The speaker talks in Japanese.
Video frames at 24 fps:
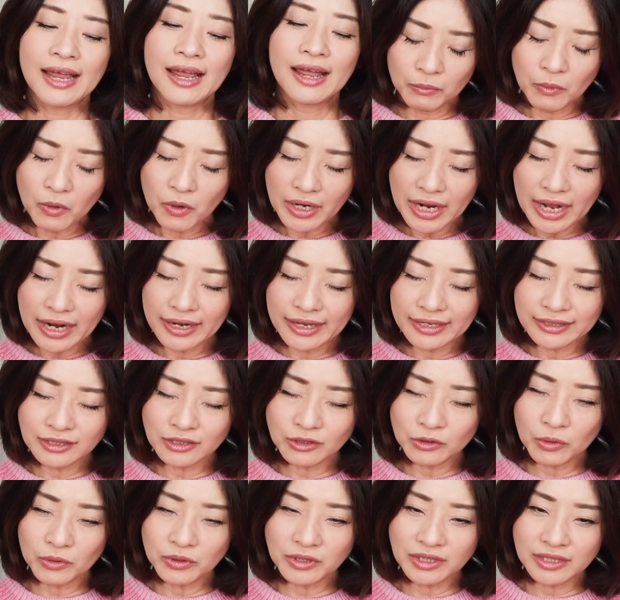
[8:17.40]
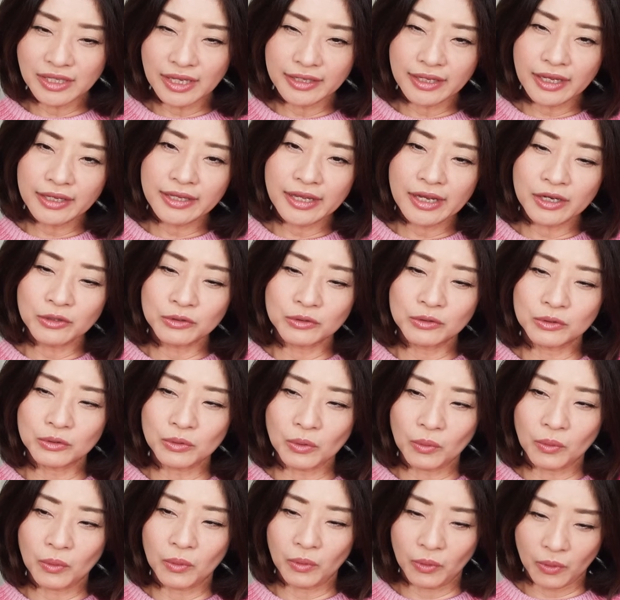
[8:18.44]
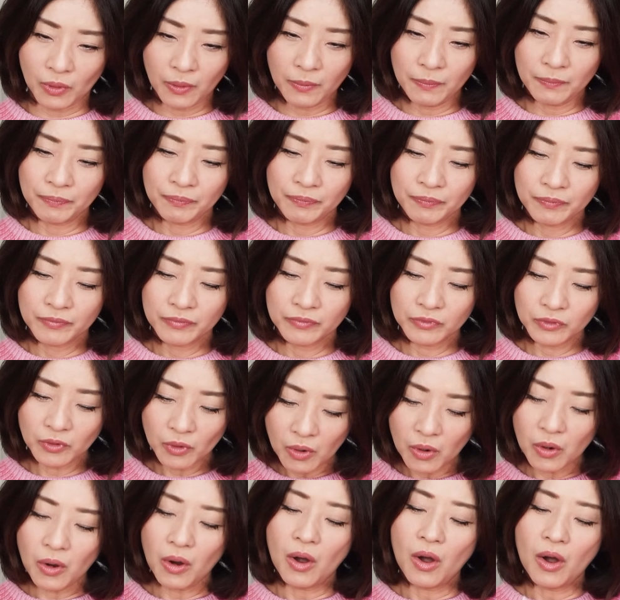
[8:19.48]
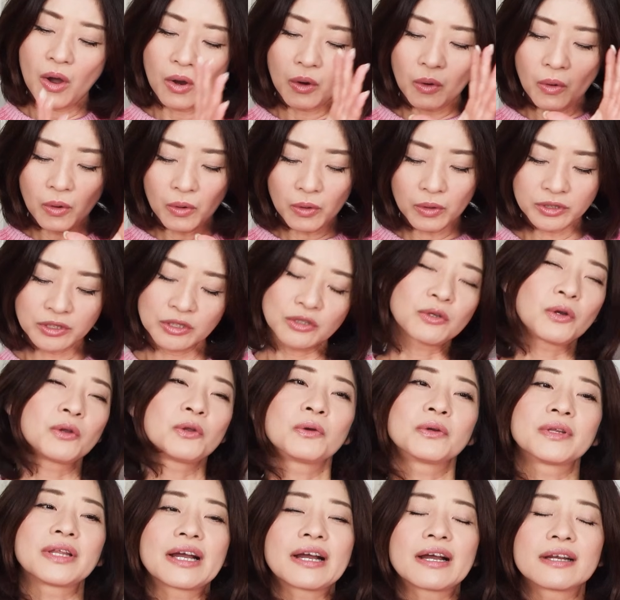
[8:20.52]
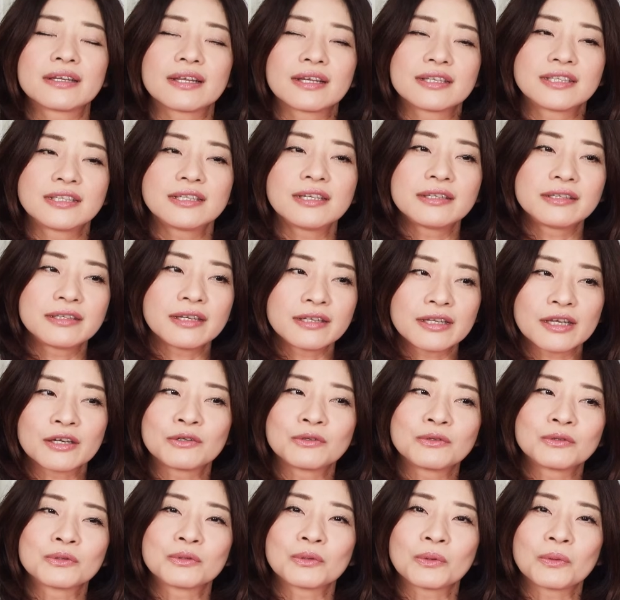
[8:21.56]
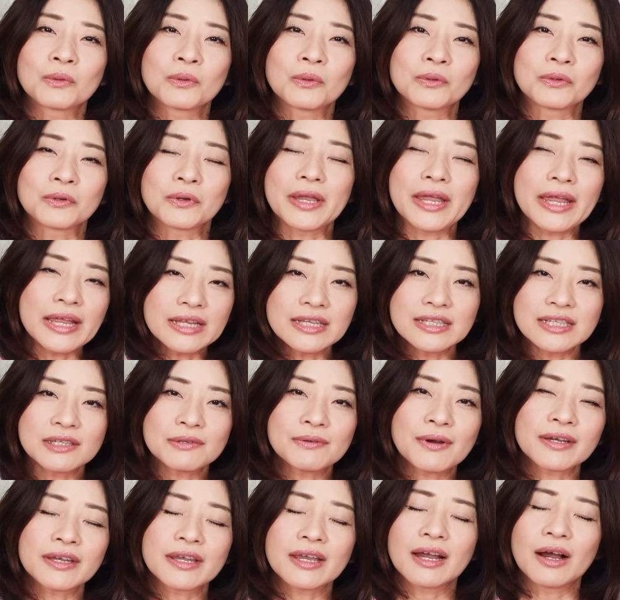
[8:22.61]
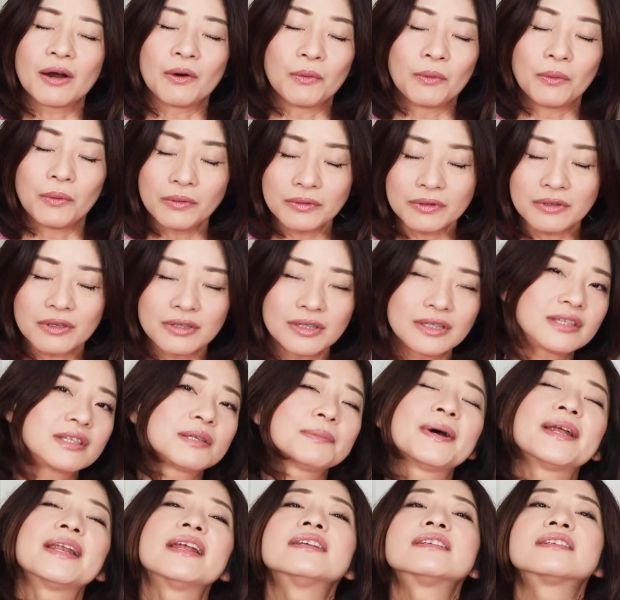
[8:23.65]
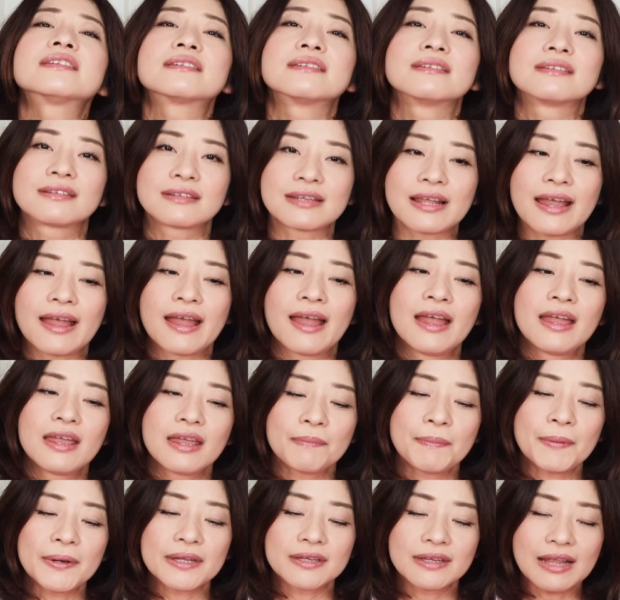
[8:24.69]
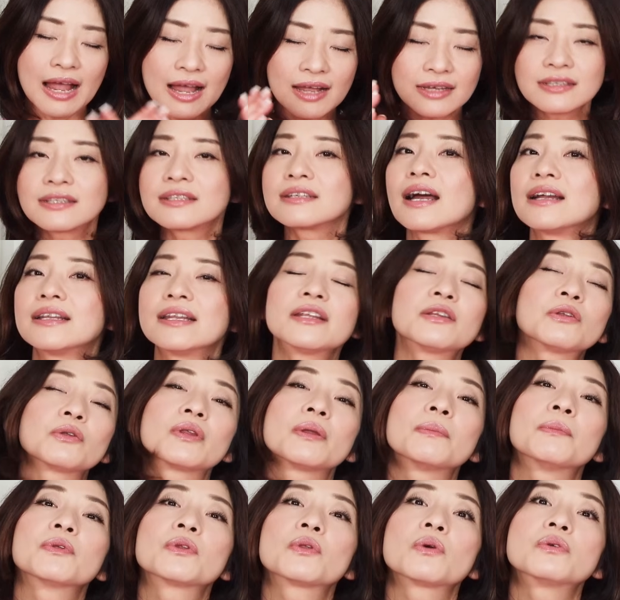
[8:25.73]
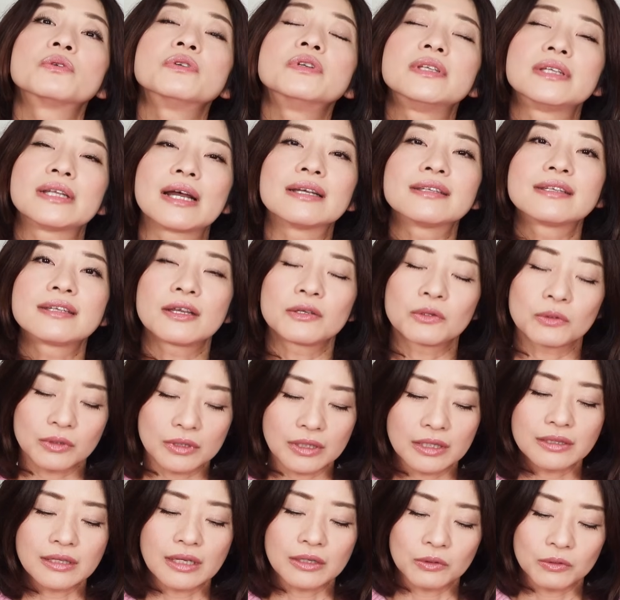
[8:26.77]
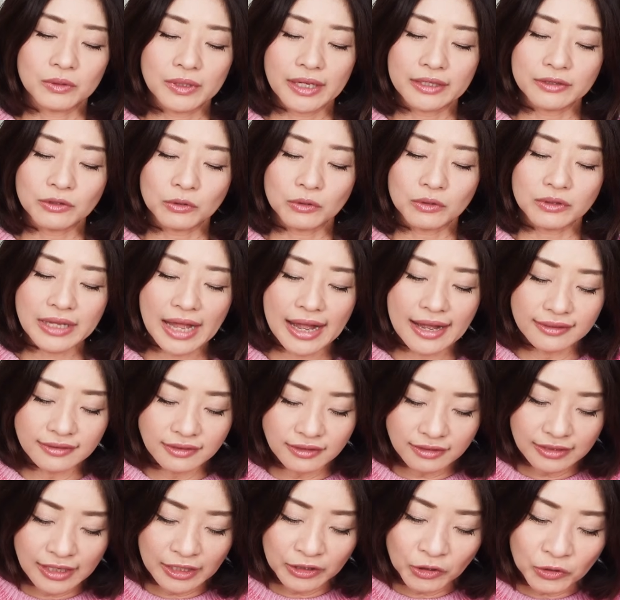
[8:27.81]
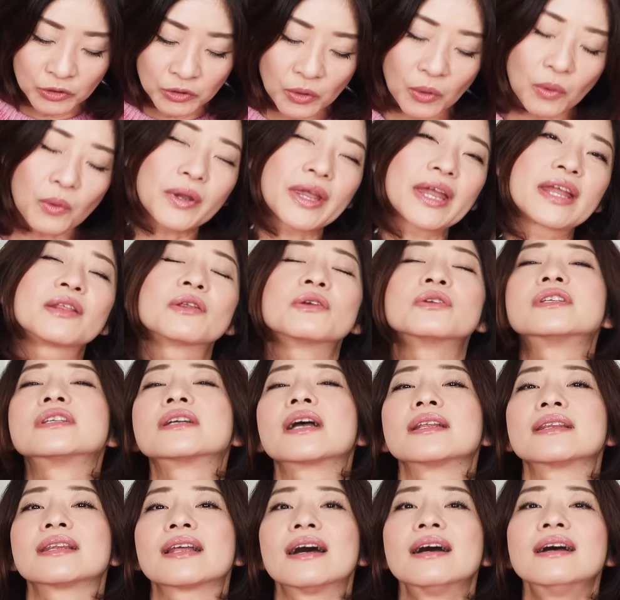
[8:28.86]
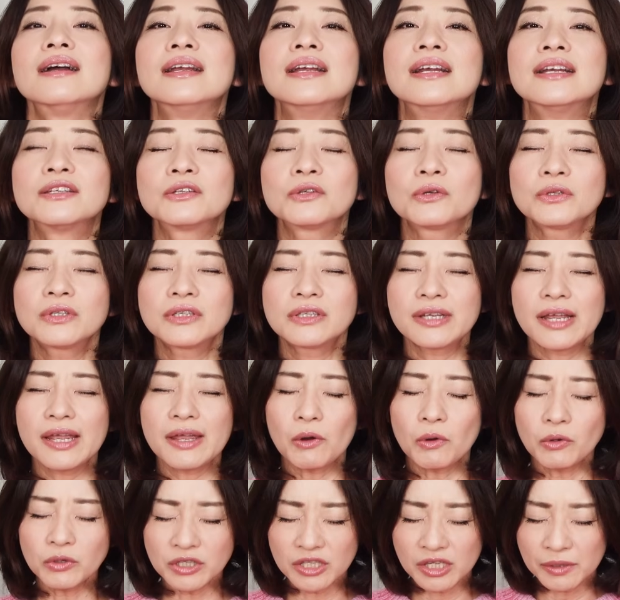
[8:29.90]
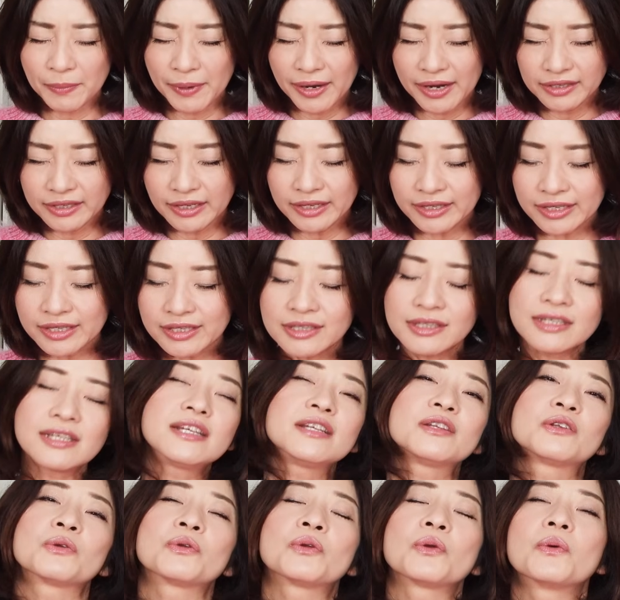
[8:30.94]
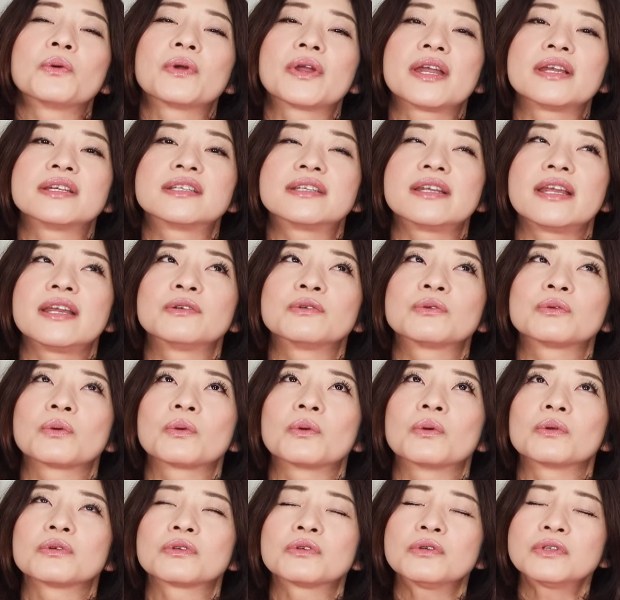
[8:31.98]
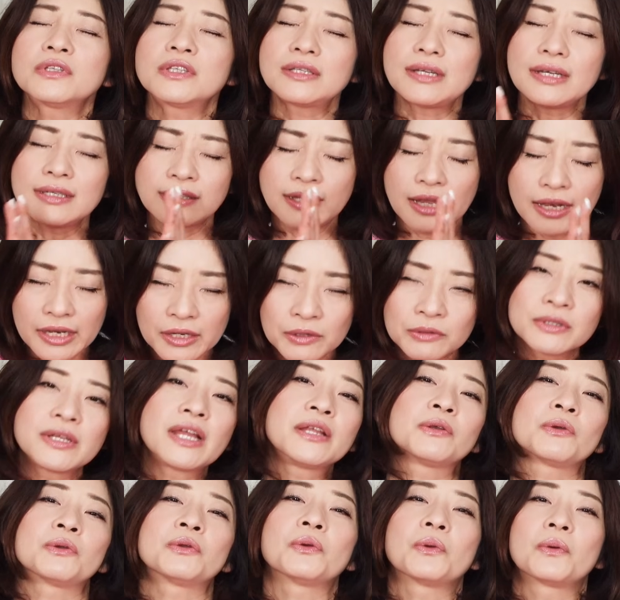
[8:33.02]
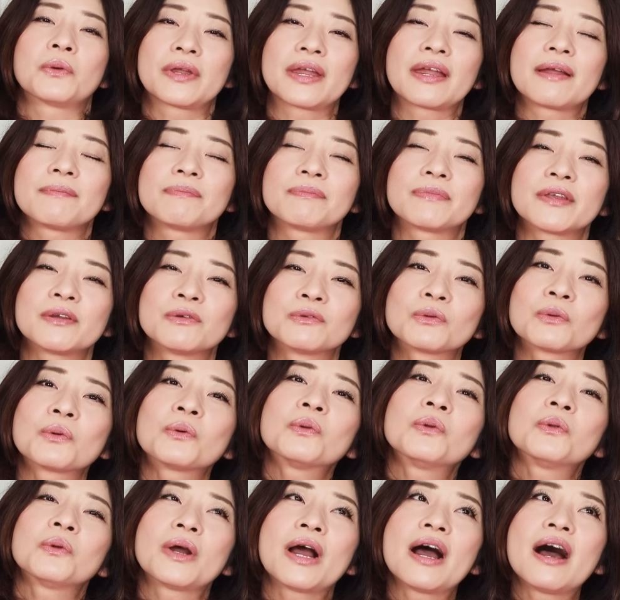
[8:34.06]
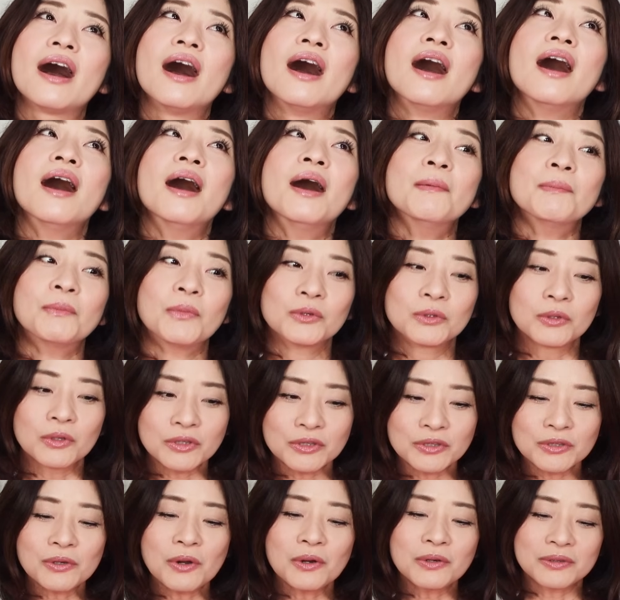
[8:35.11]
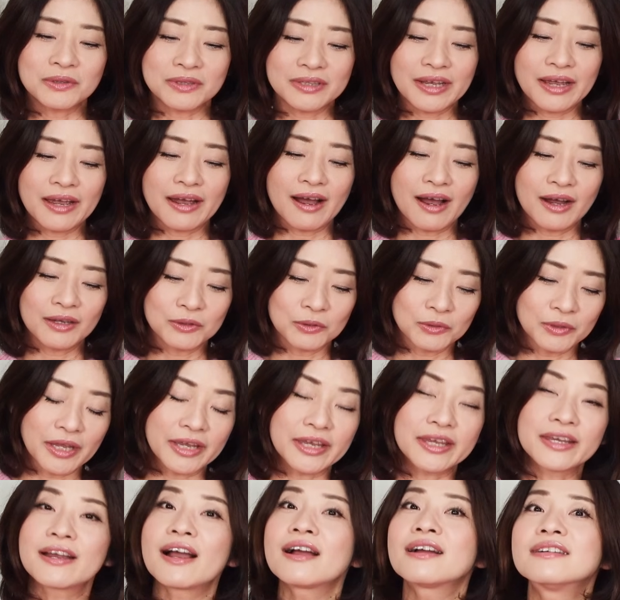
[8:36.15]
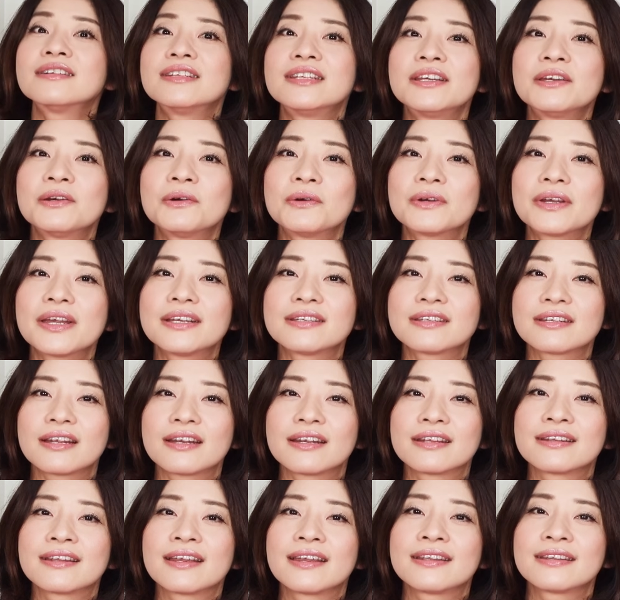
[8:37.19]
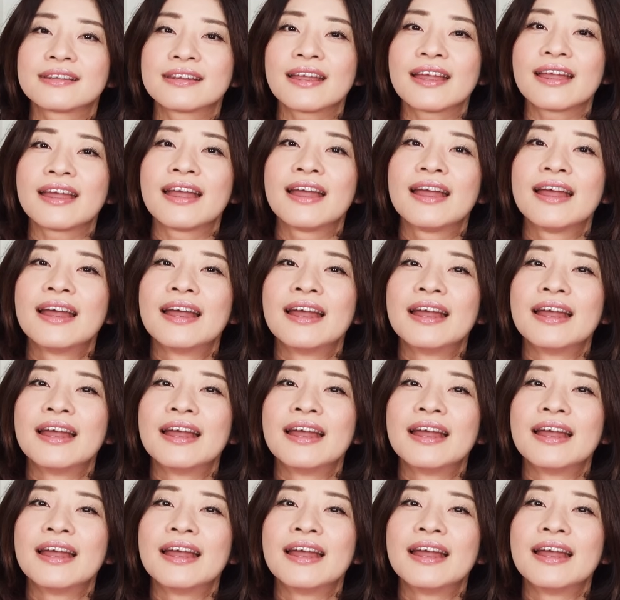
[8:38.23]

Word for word: モラレスとして出てくるところと、コロスのような形で出てくるところの演じ分けが本当に素晴らしくって、やっぱりダンスがね、とても得意な生徒さんなので、そのダンスでの表現の仕方、そしてお芝居できっちりと表現していくところ、そしてセリフでの表現っていうところが、ものすごくね、あの、的確に表現されていて、